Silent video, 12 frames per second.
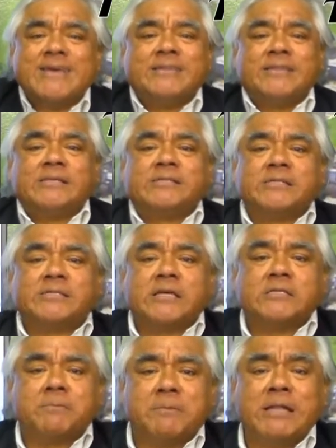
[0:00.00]

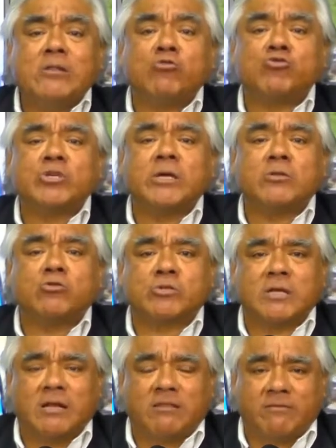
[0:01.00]
16.200
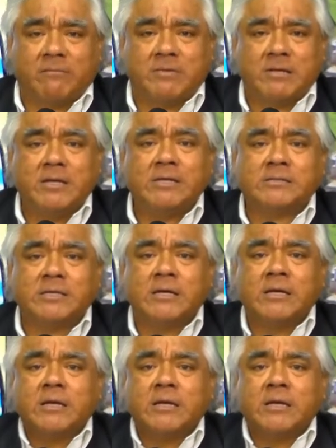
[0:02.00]
a las familias